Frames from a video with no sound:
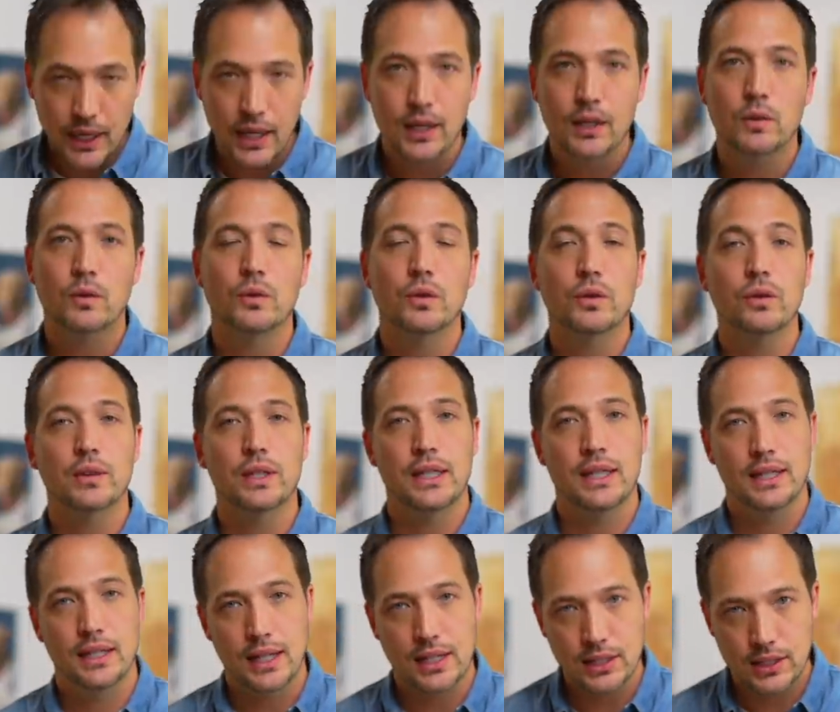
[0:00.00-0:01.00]
だこの世
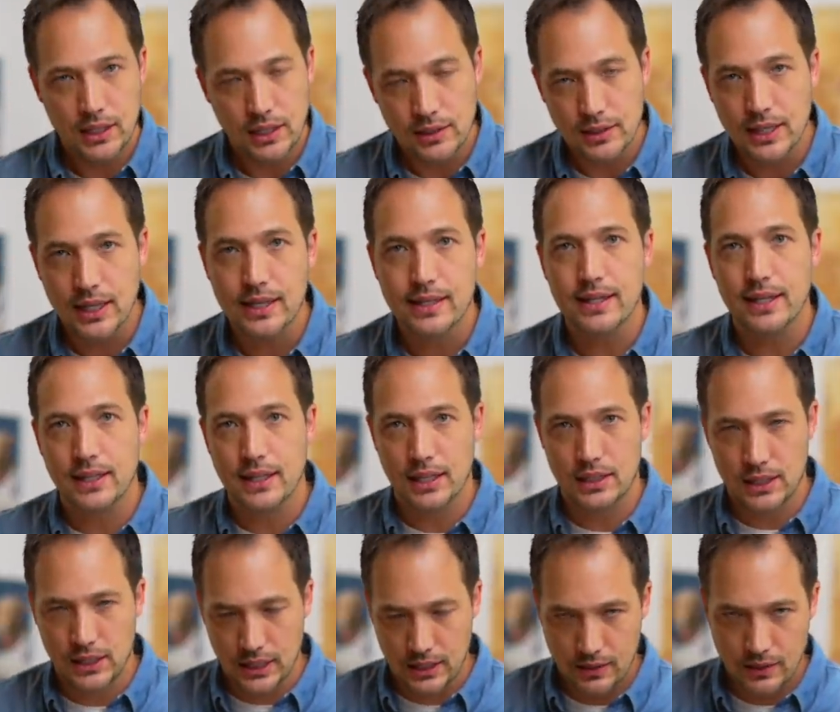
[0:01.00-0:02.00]
にいらっしゃる先生
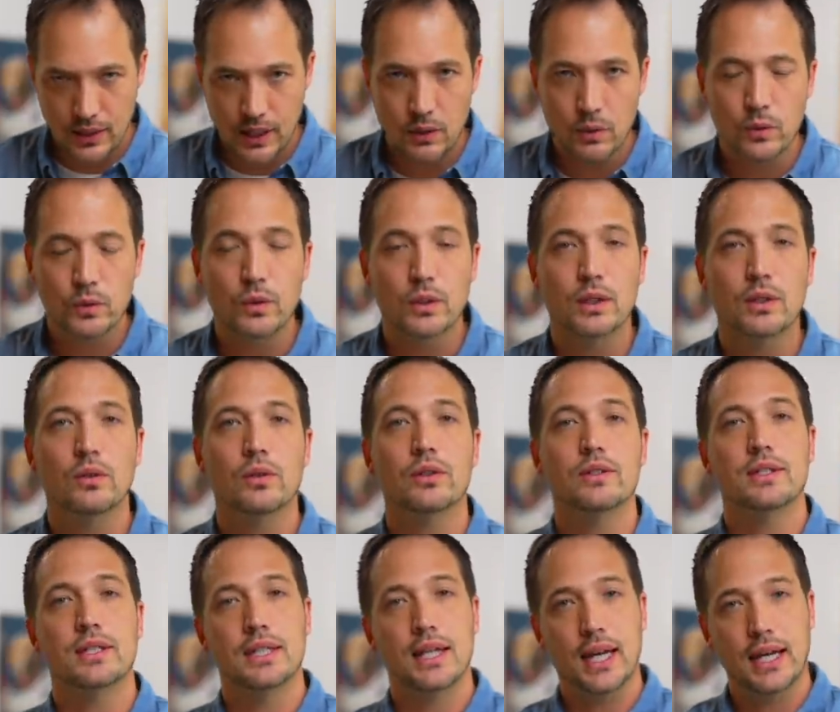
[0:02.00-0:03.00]
たち、ね、本当にこ
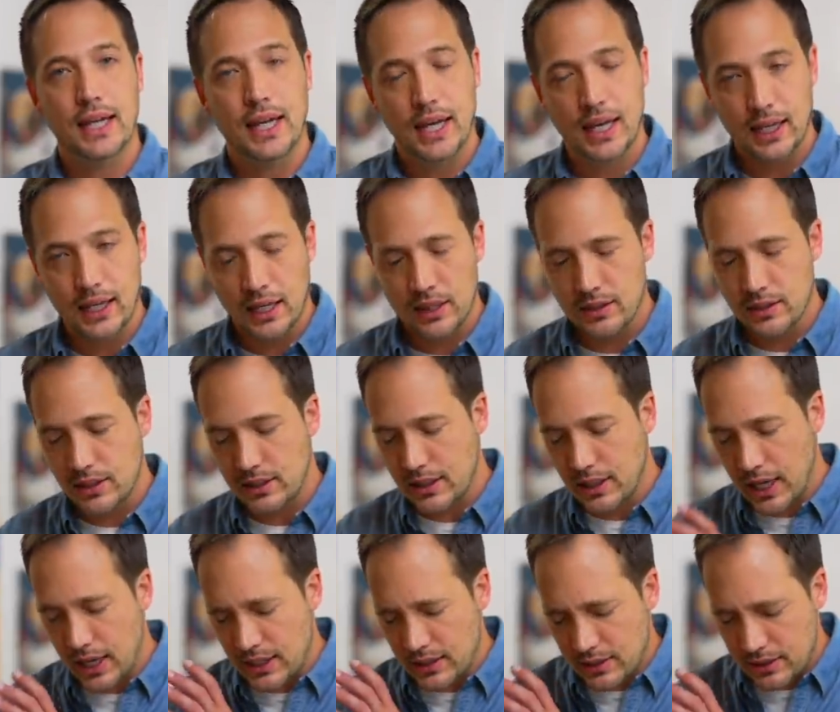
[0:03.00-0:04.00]
の辛い経験、
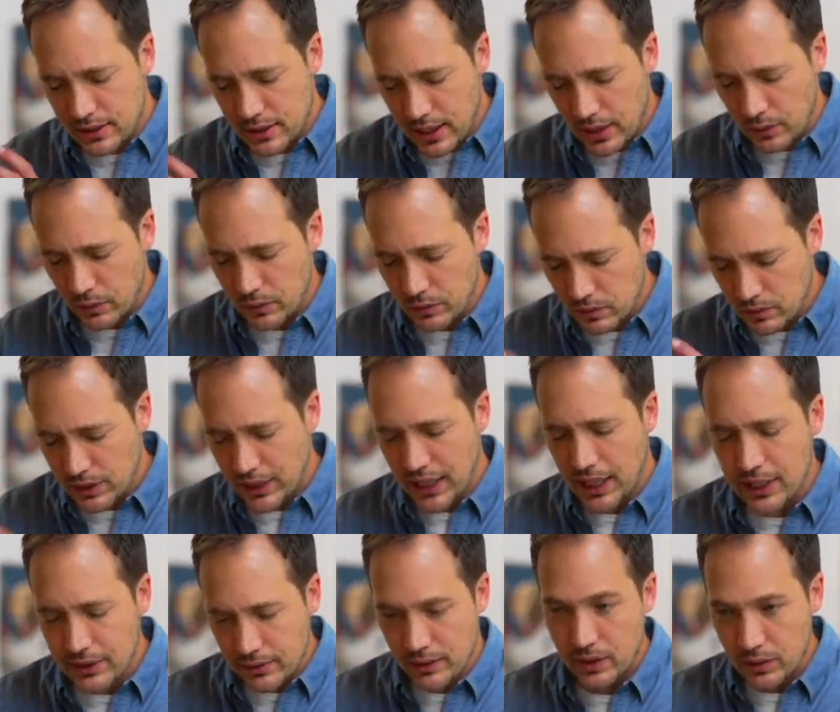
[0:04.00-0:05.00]
辛い辛い、本当に
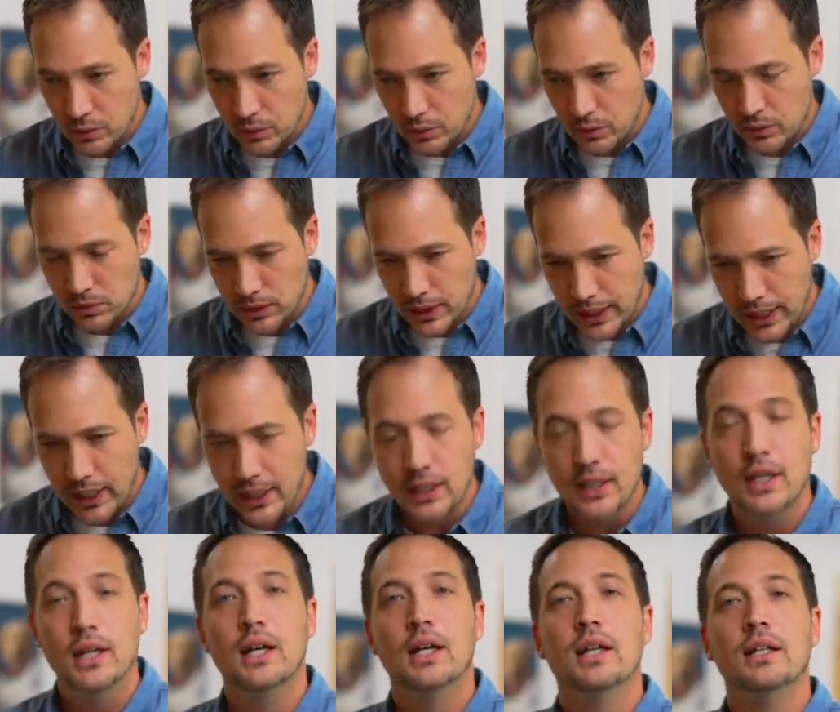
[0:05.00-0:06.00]
ハードなところから、
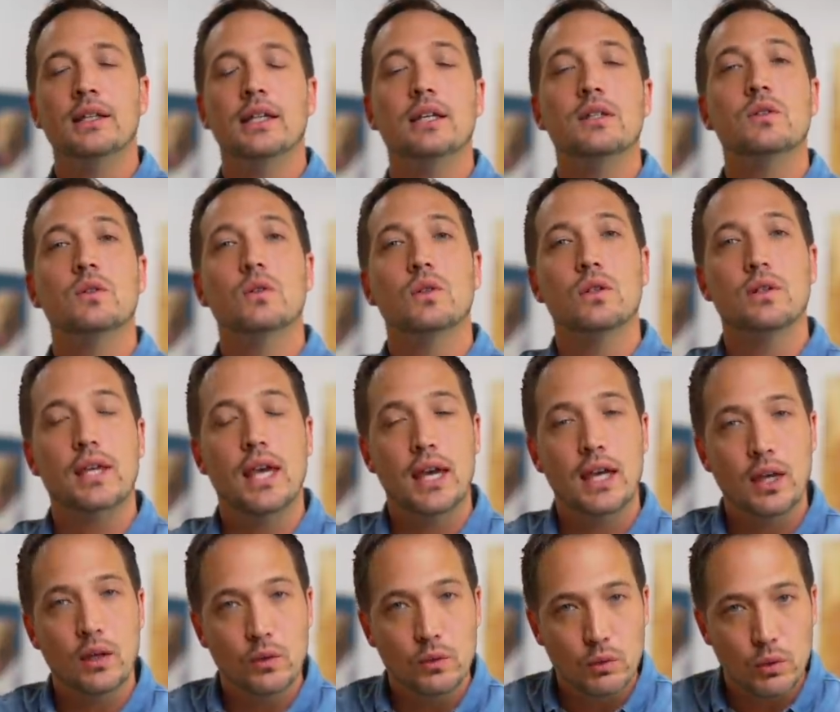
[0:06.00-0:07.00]
ね、そういう経
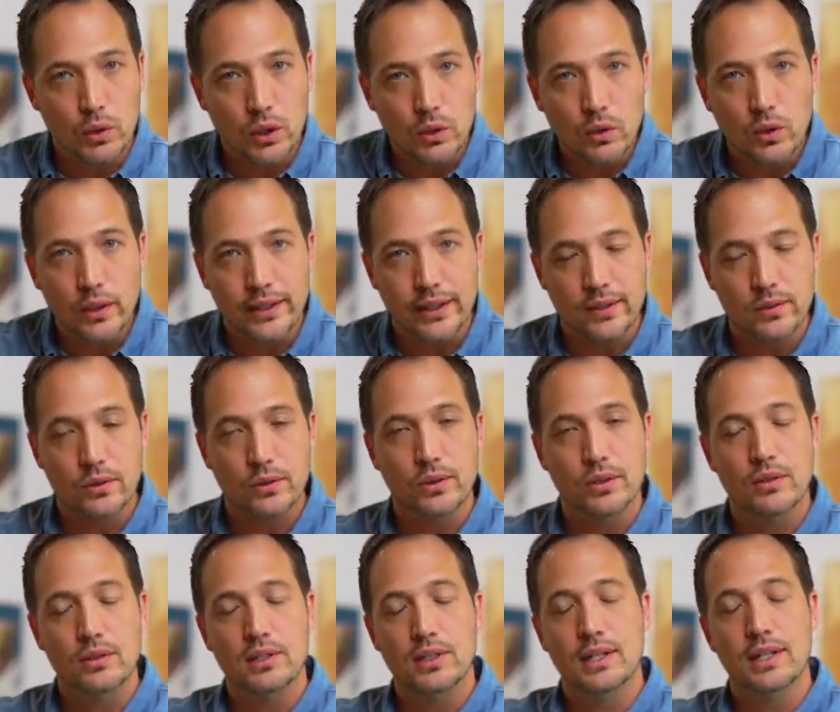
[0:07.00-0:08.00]
験を乗り越えて、そう
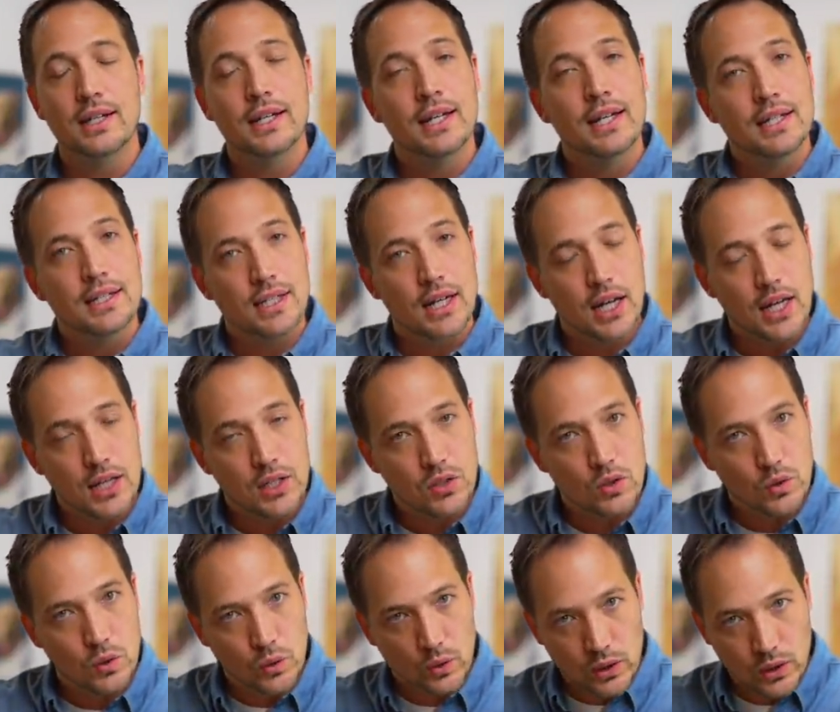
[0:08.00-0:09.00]
いう
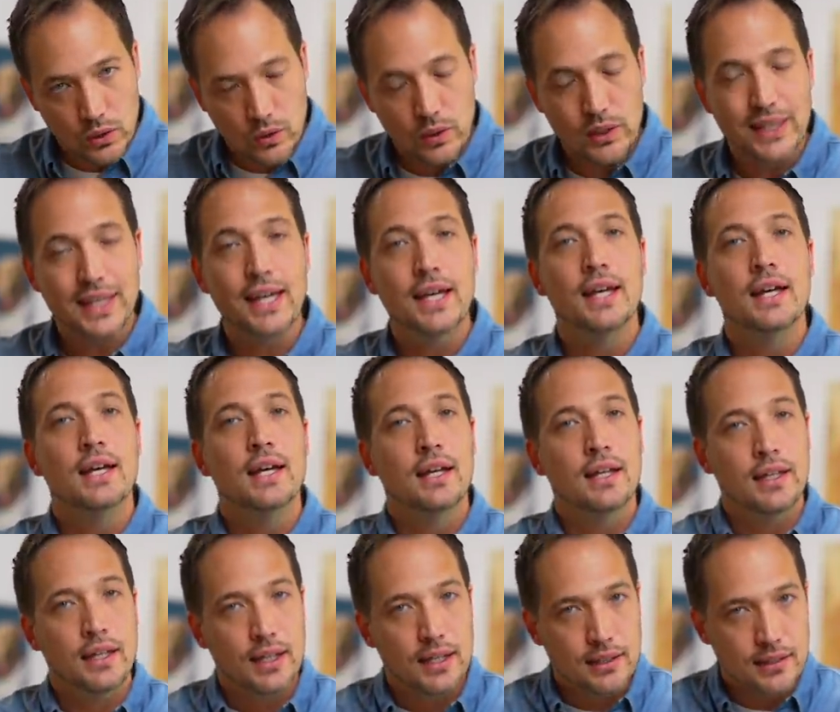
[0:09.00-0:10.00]
チャレンジを乗り越えて、
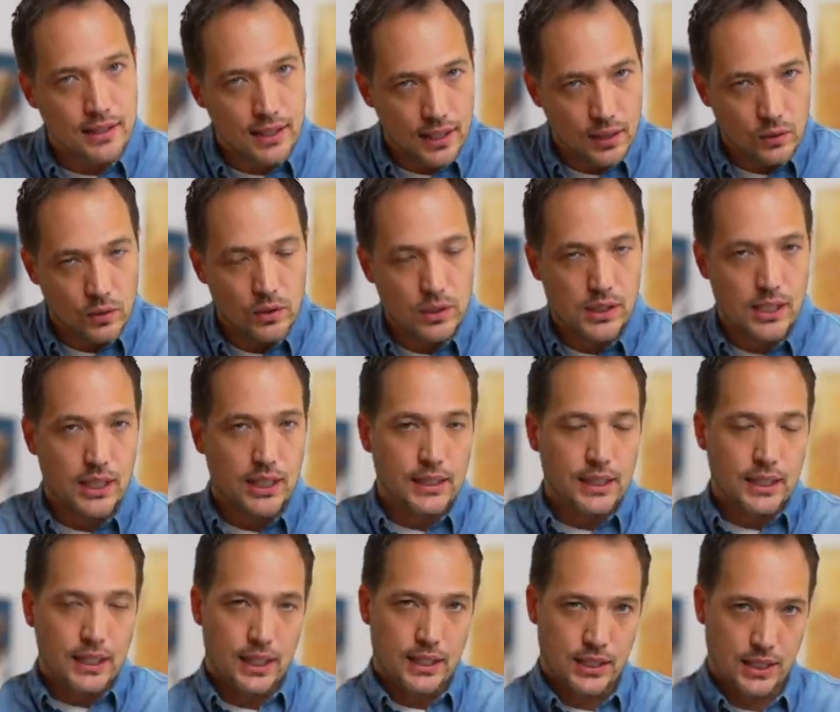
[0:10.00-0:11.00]
ね、成功した
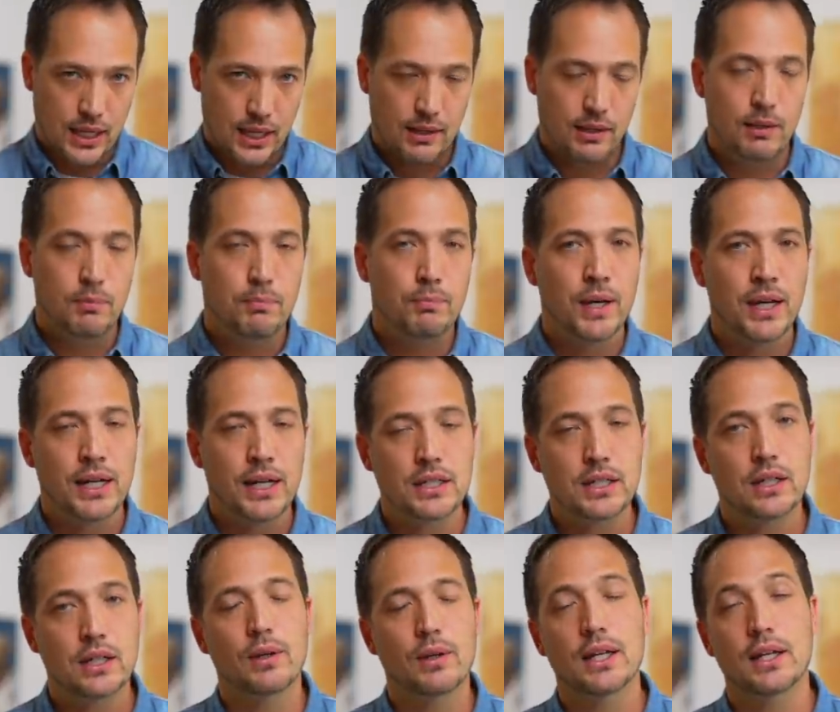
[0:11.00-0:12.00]
方たちがいっぱいいらっ
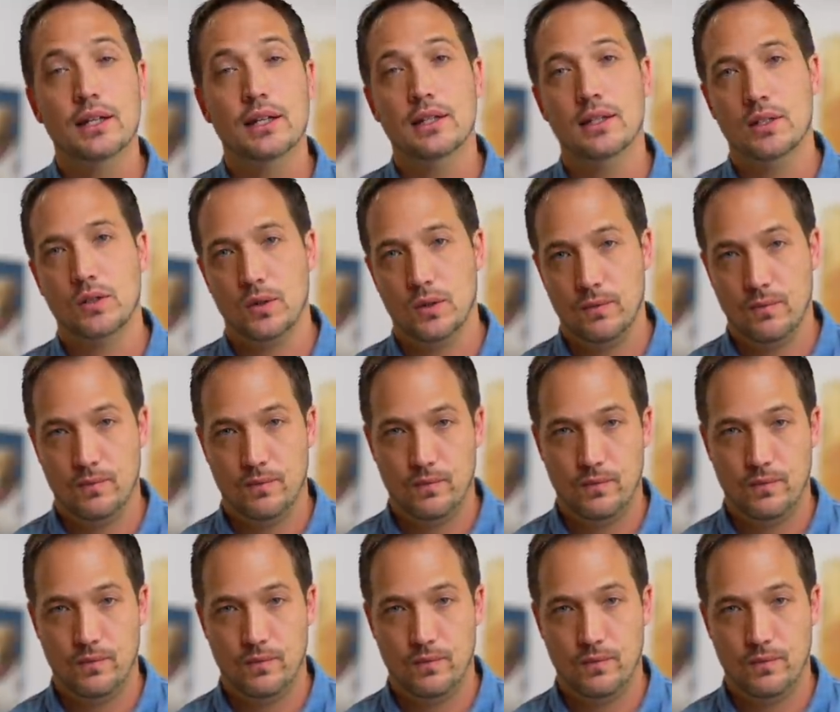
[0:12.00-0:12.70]
しゃるわけなんですよ。